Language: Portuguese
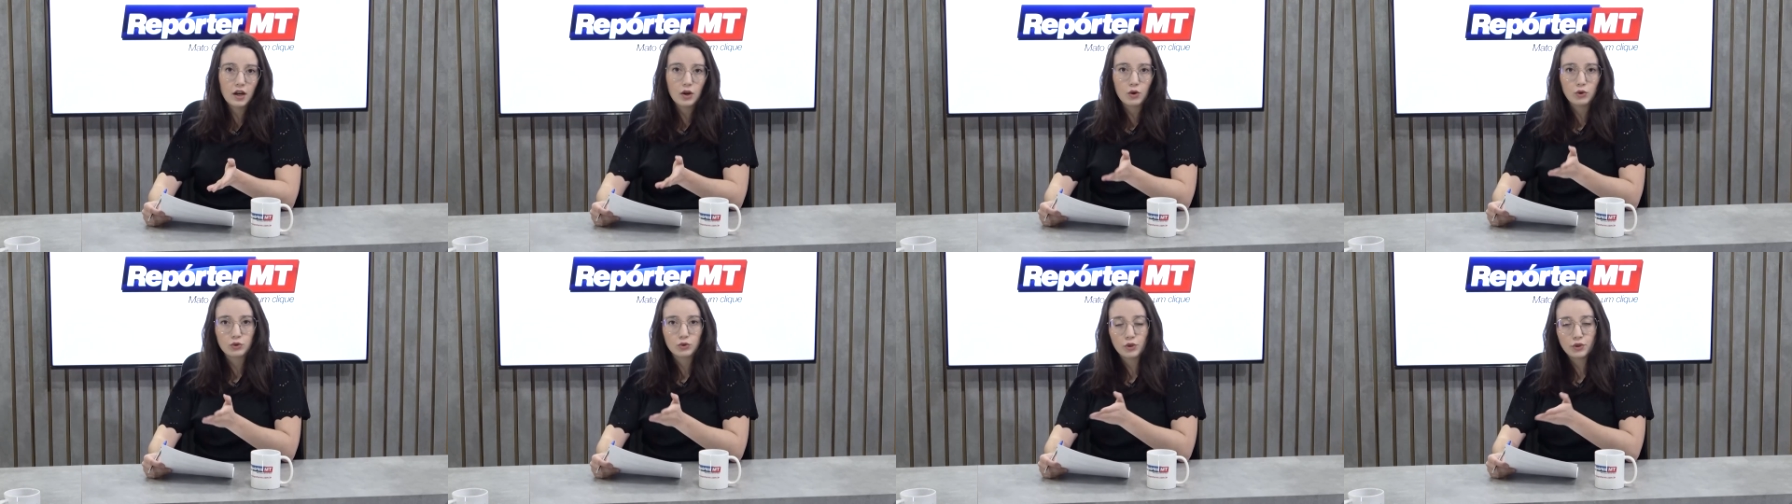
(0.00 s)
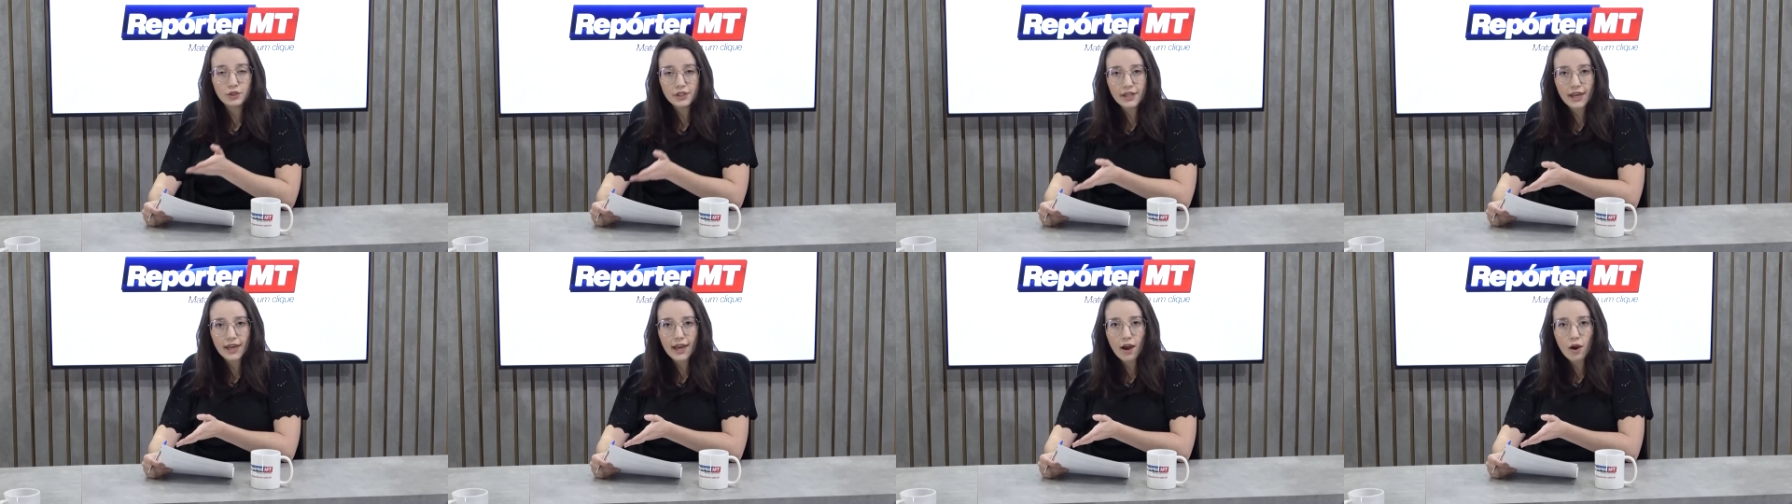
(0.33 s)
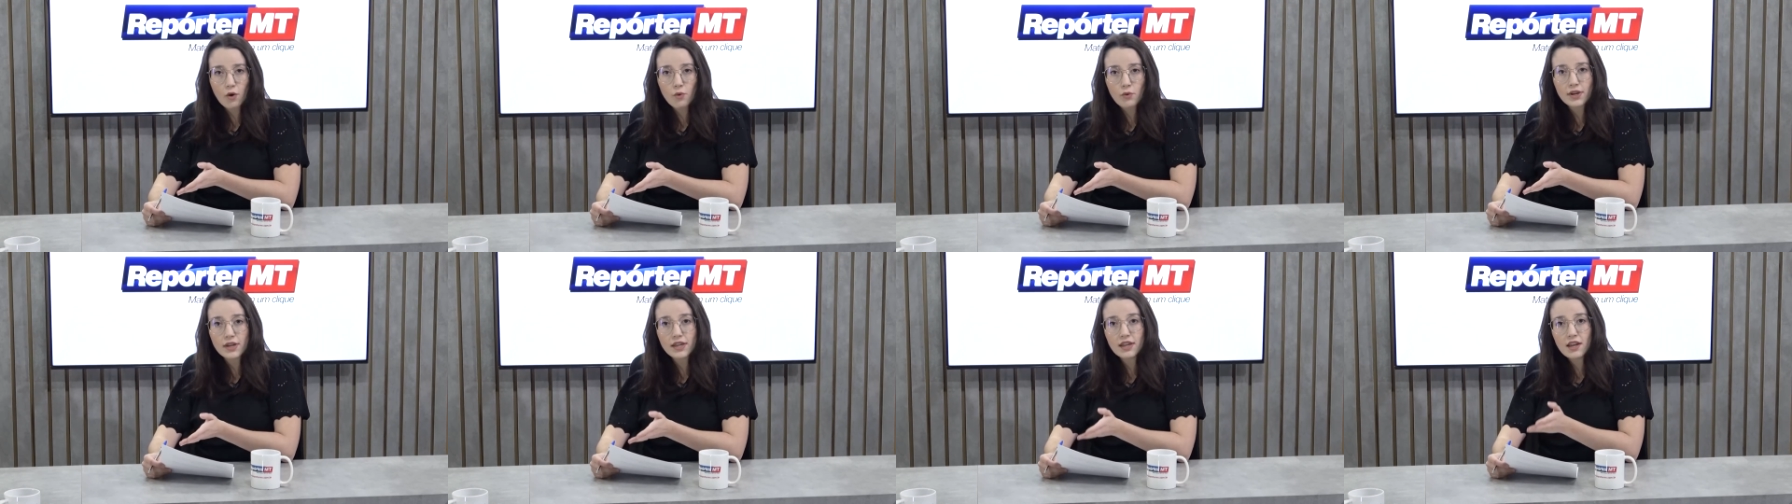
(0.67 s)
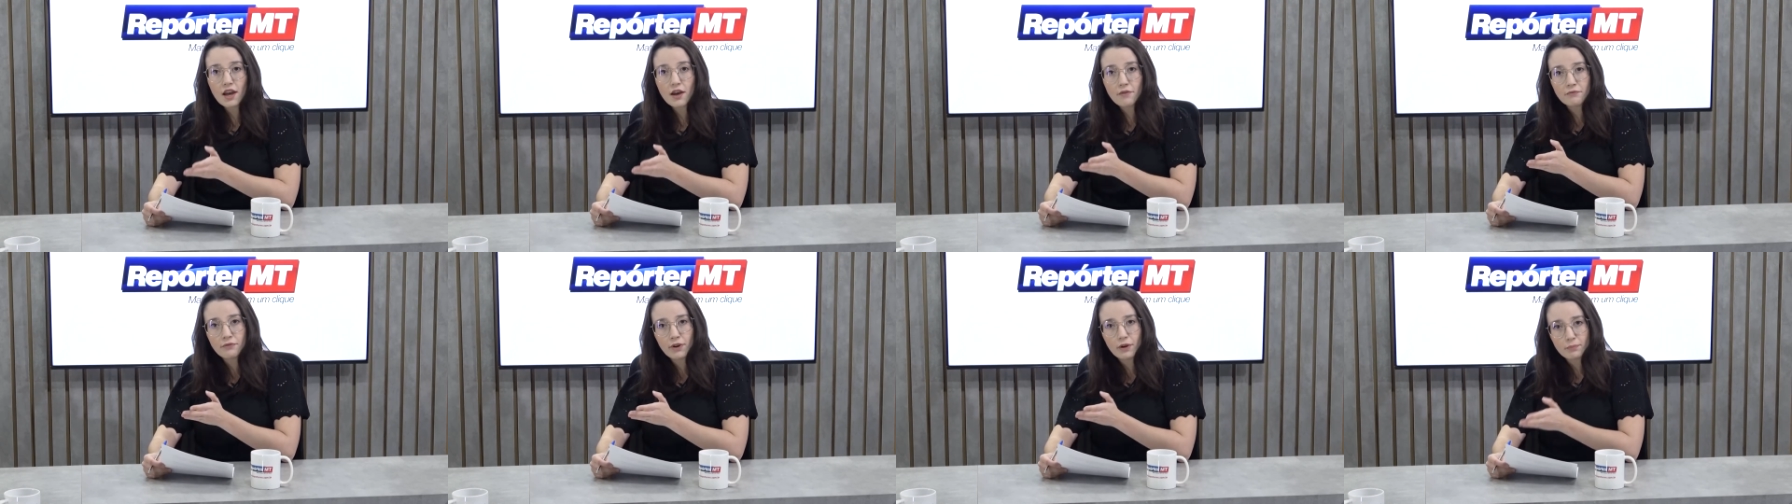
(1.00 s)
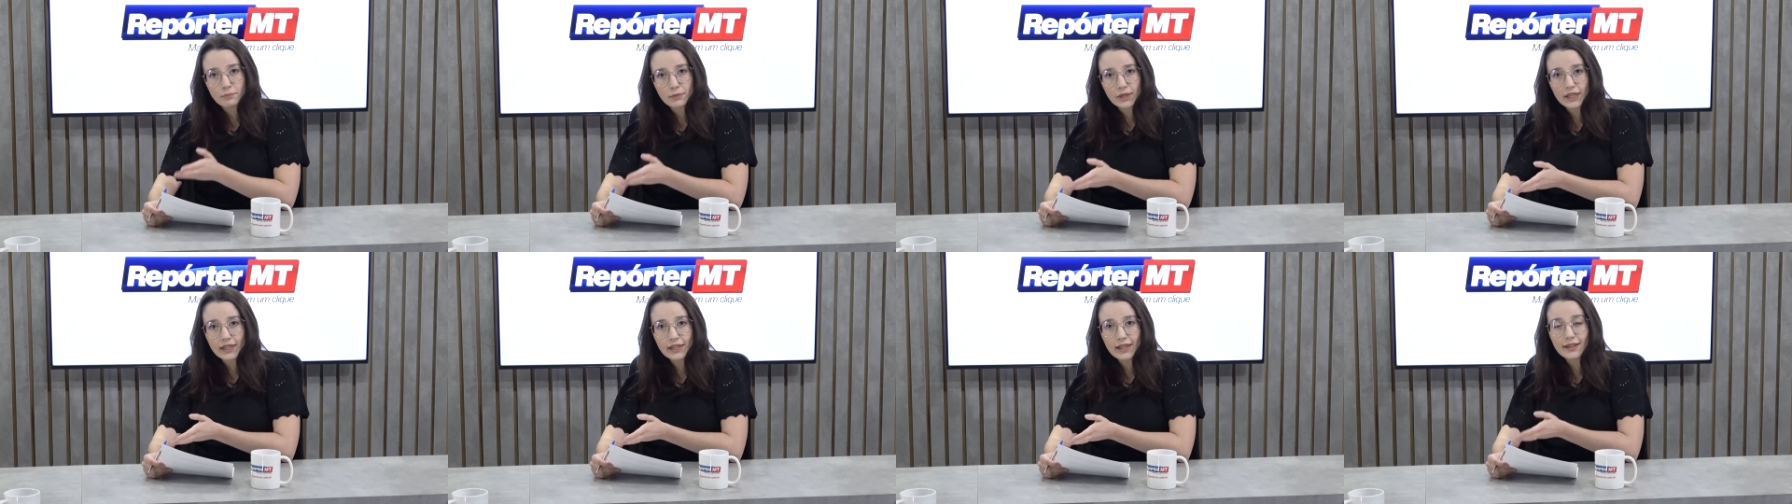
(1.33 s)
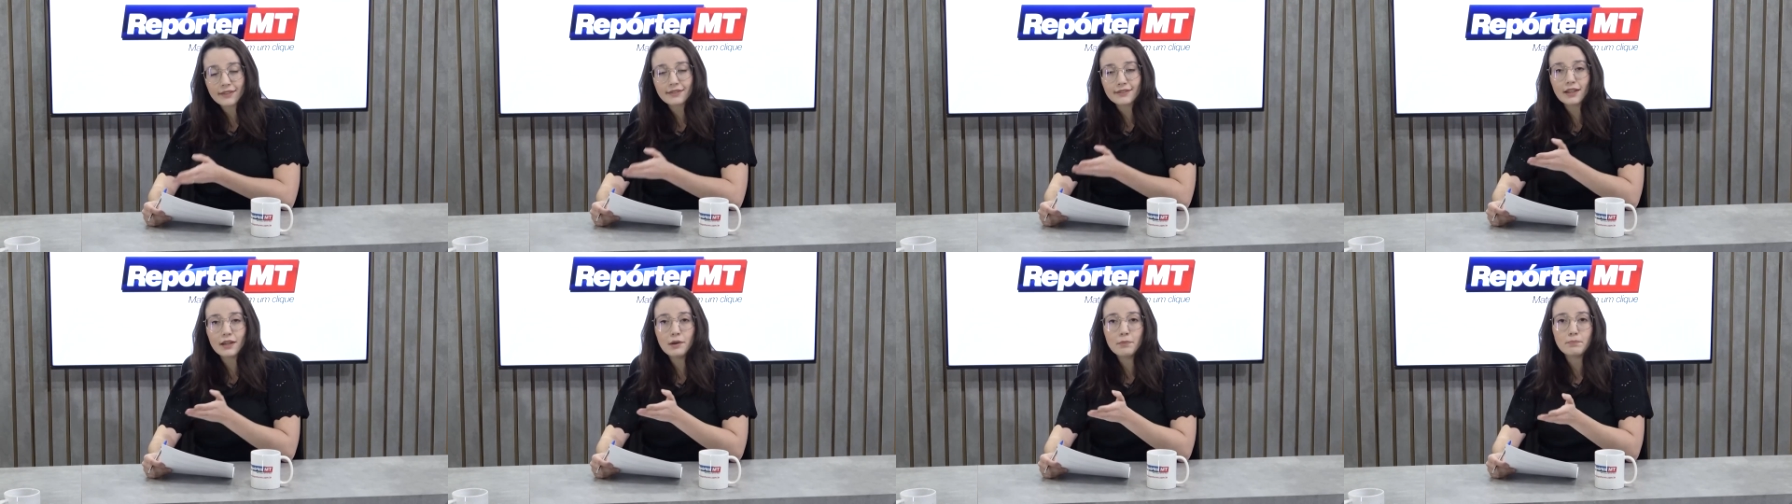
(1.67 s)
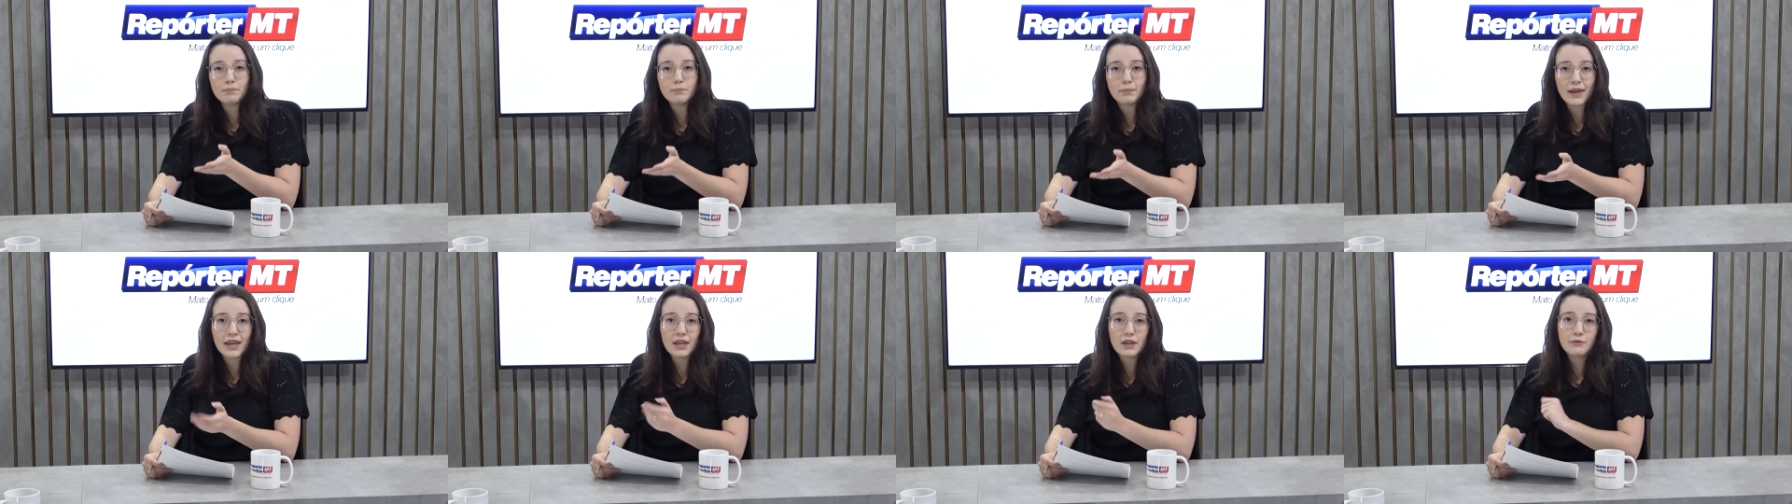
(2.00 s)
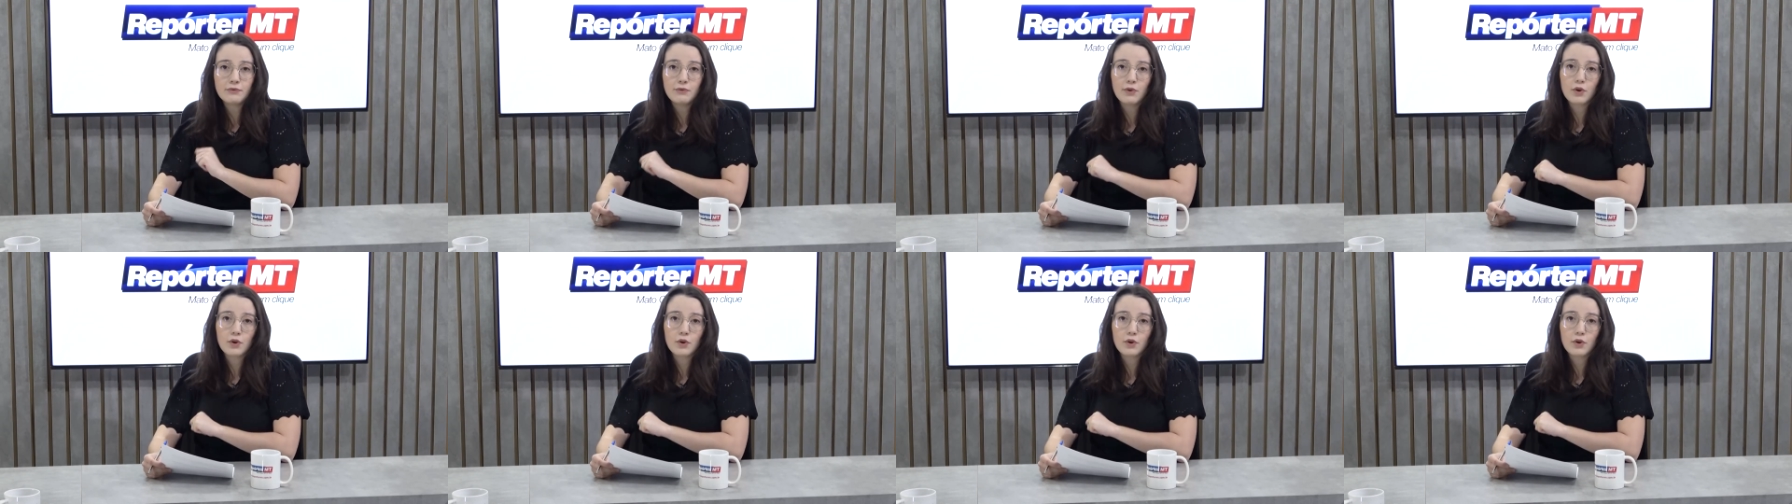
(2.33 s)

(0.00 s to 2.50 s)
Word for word: Otoniel e a família também